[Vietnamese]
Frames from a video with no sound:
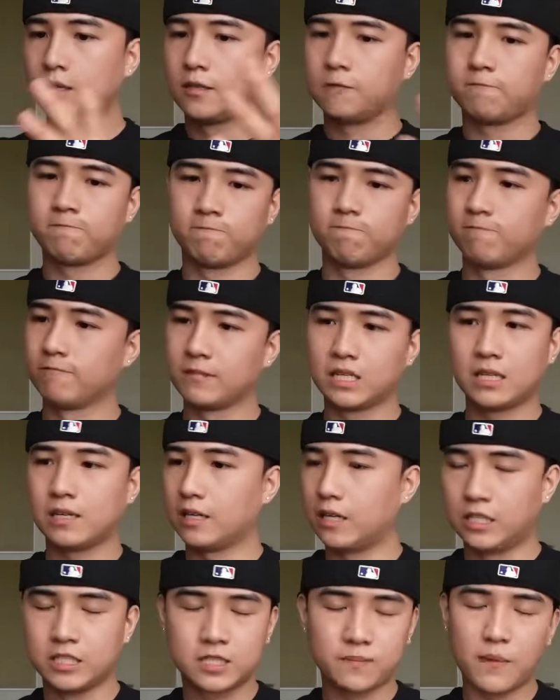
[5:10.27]
um,
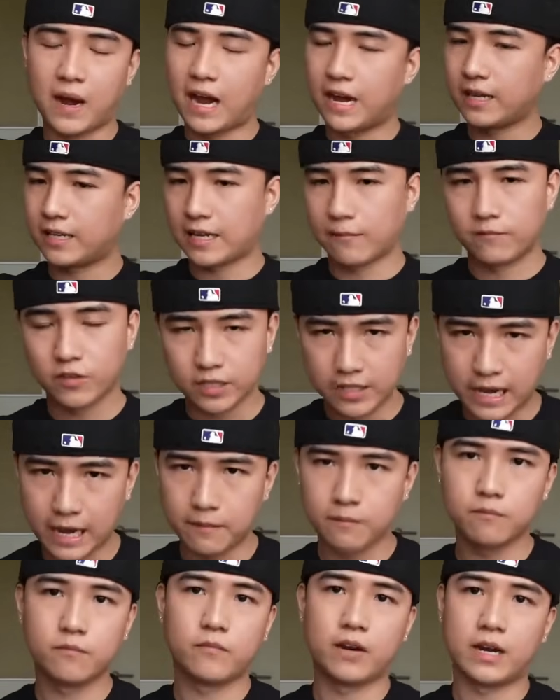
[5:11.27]
inspire trăm phần
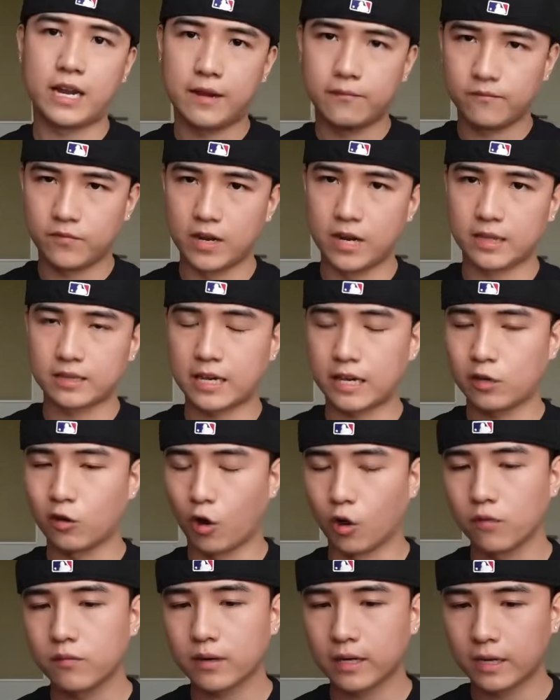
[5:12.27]
trăm và đem về thay
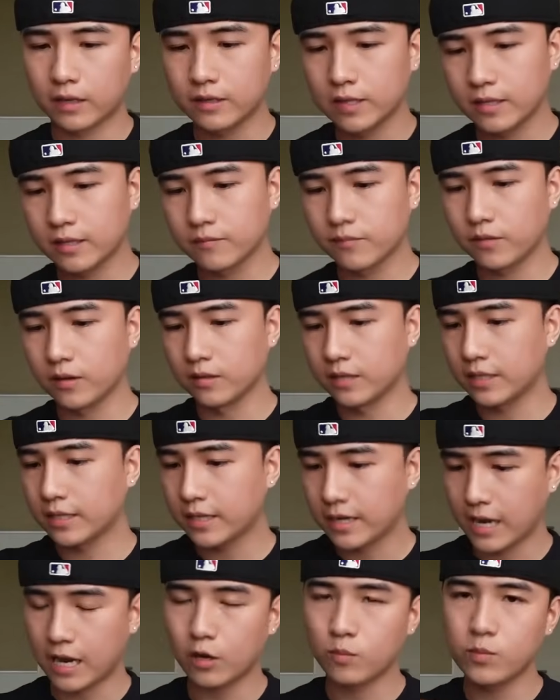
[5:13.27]
đổi với cái thiết phần
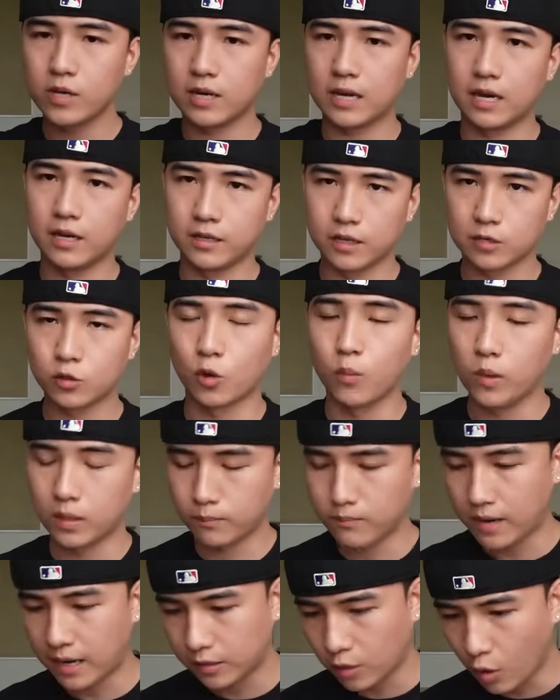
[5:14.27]
thiết kế cũng như là hình in của
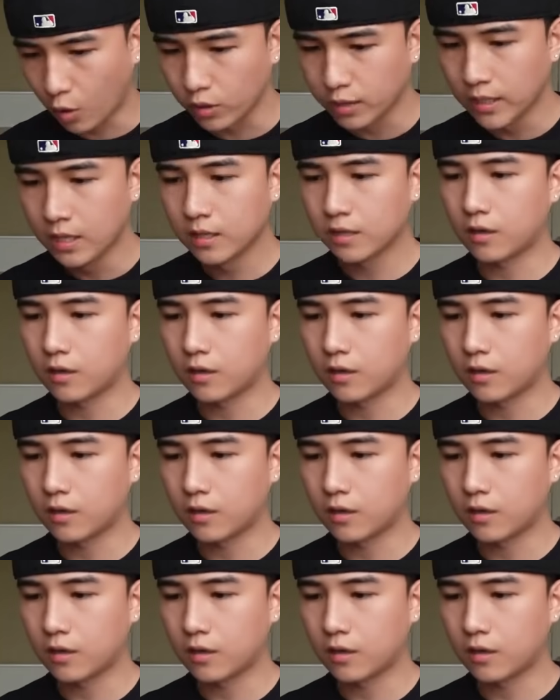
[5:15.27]
mình mà thôi